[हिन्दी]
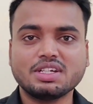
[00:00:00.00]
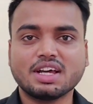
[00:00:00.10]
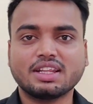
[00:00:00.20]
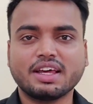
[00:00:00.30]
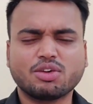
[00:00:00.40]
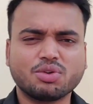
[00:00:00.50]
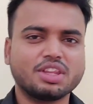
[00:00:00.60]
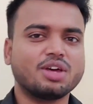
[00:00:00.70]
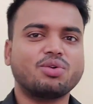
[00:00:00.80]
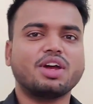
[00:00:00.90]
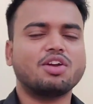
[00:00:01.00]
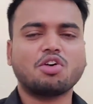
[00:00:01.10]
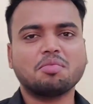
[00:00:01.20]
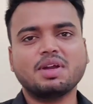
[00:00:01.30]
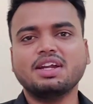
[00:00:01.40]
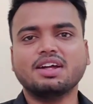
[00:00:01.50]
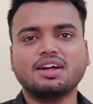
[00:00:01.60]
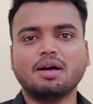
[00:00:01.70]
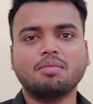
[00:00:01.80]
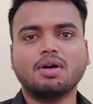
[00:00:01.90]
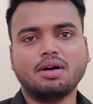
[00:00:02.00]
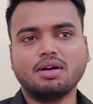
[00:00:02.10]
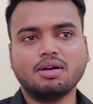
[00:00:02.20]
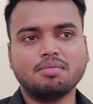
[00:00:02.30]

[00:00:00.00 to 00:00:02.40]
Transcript: मिल जाता है क्योंकि देखो यार नॉर्मली ना अब आ,